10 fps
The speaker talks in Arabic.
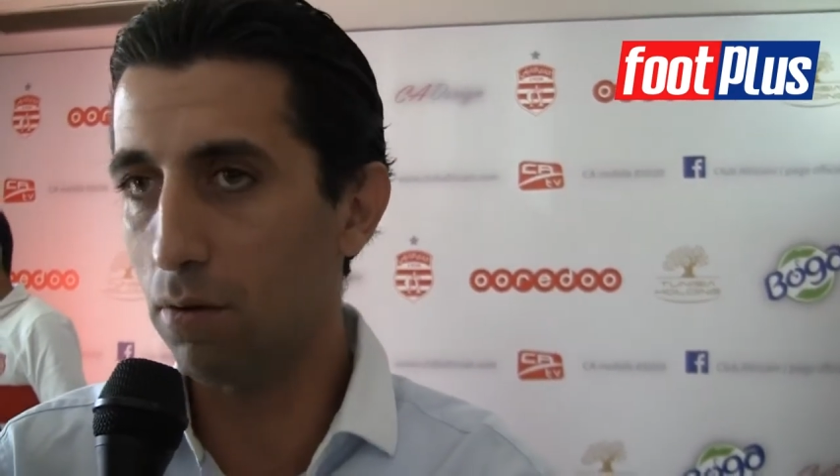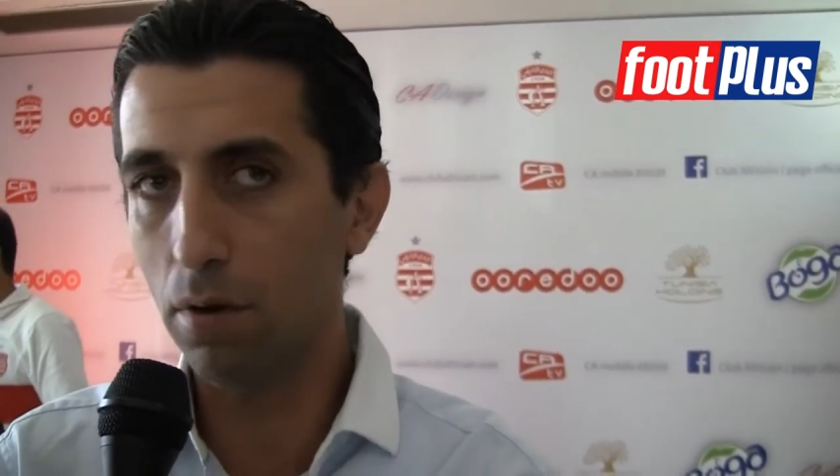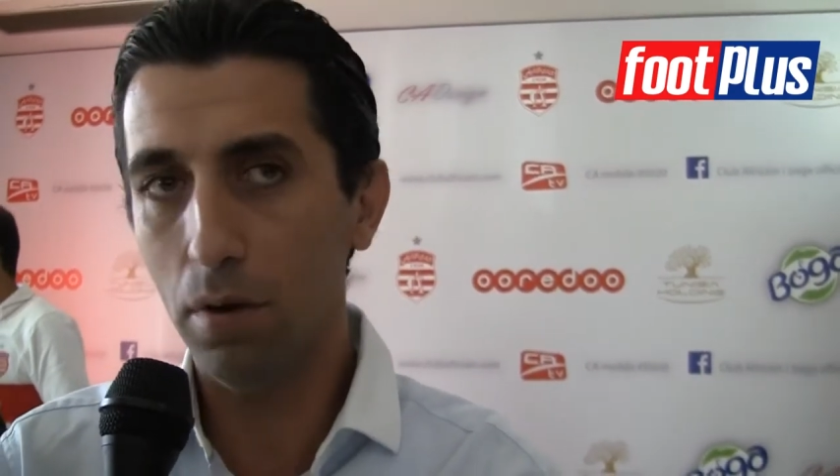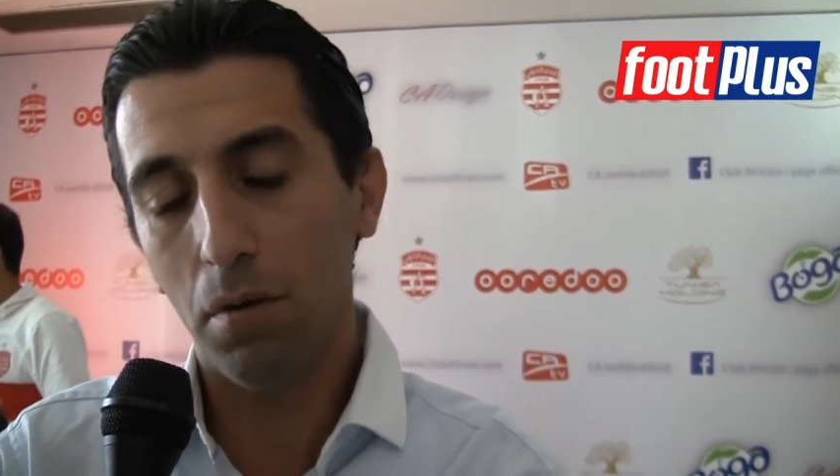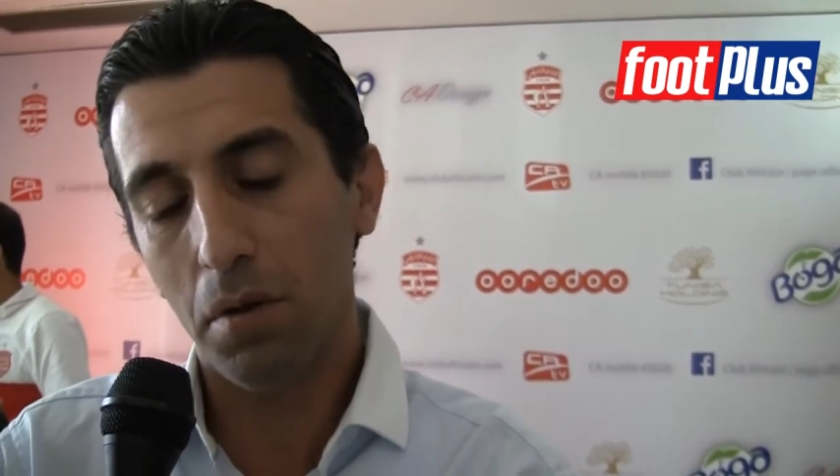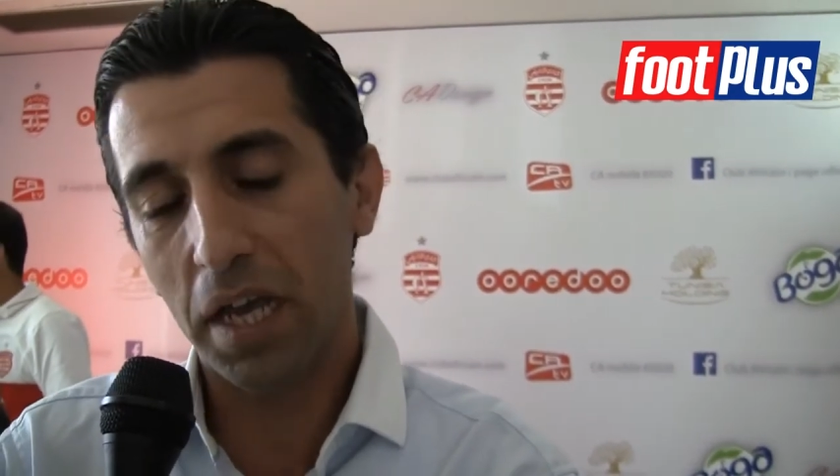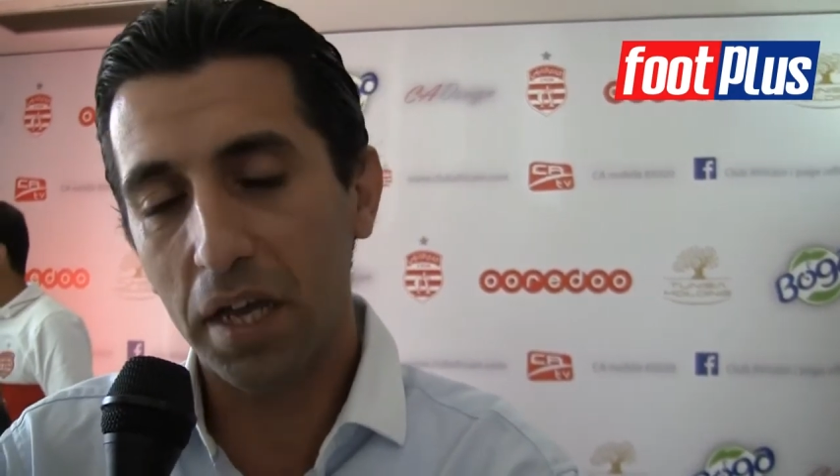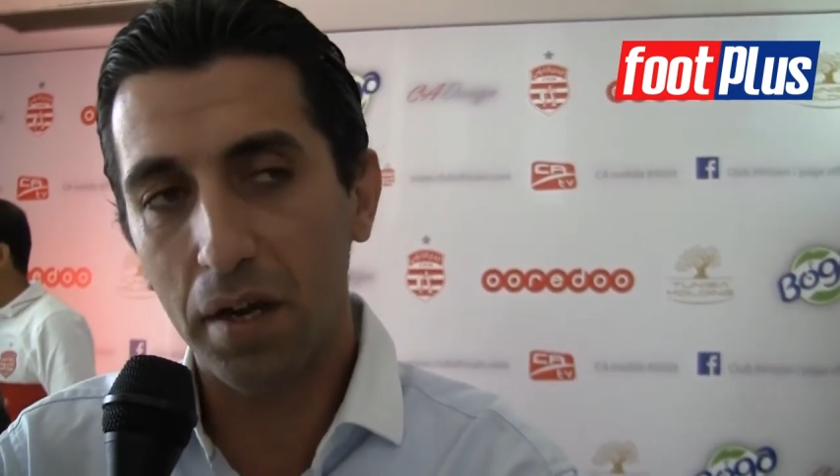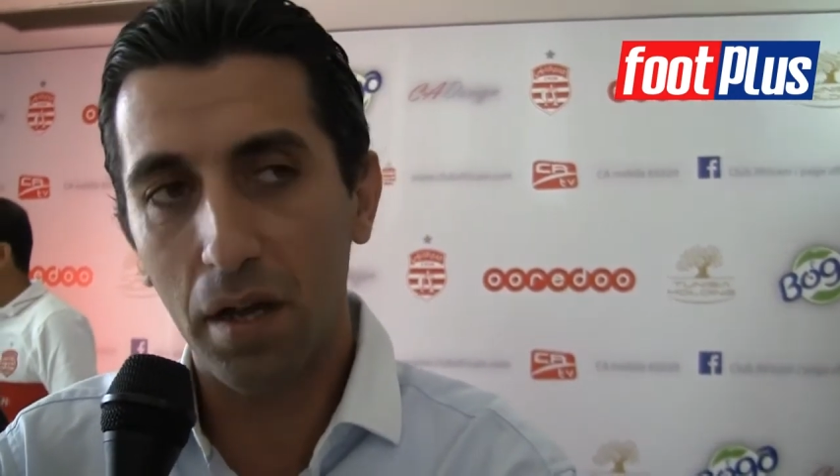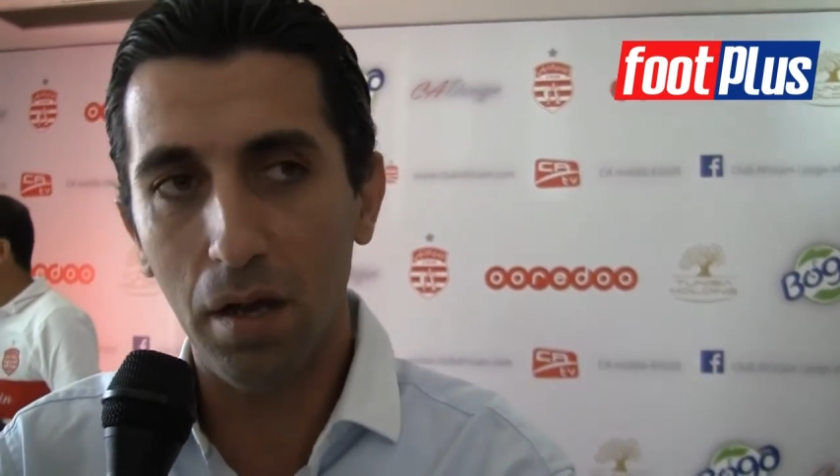وكل
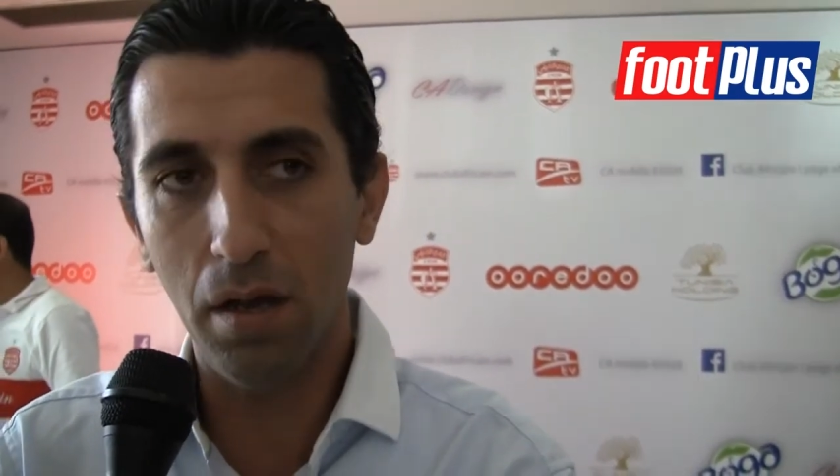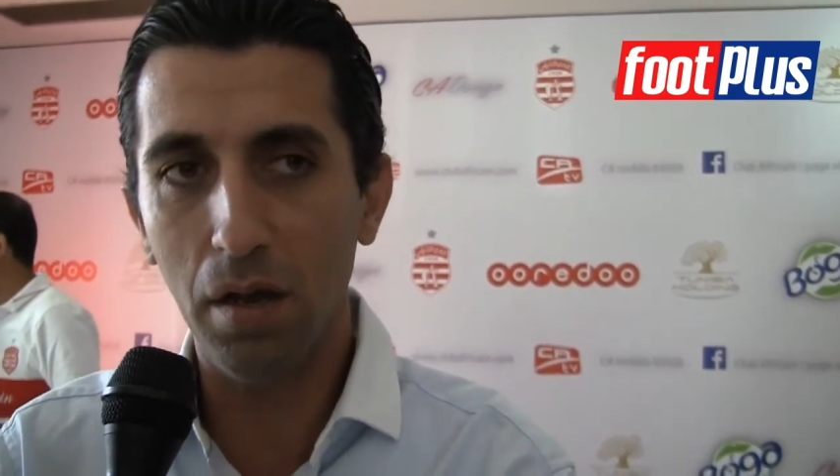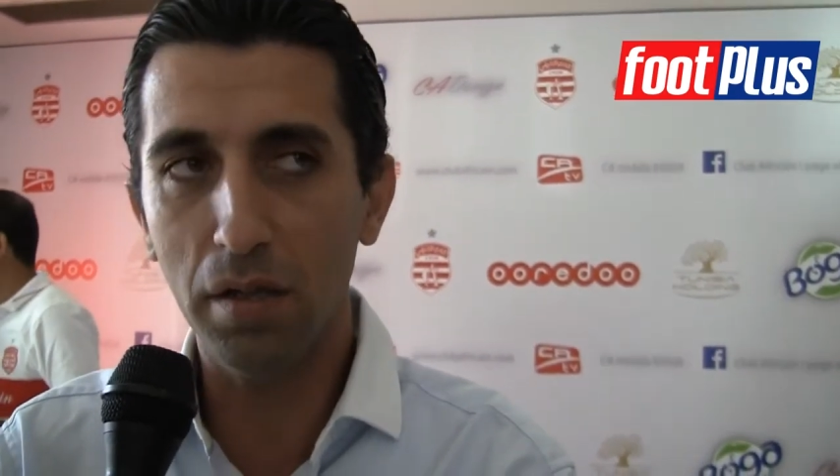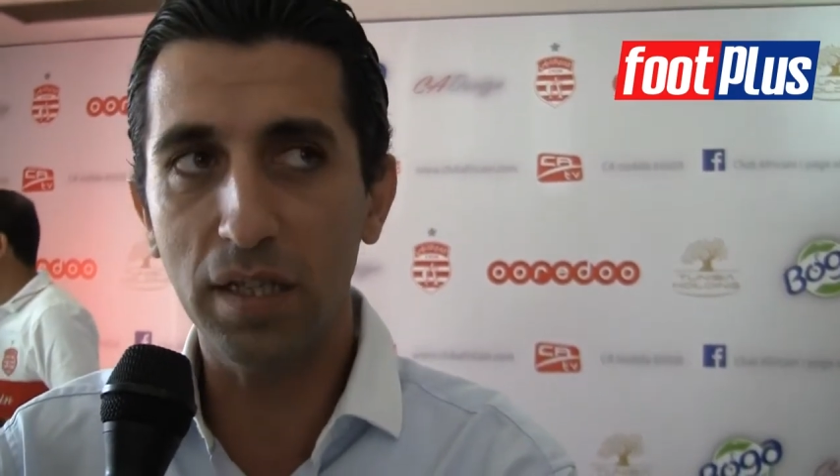لكن آه،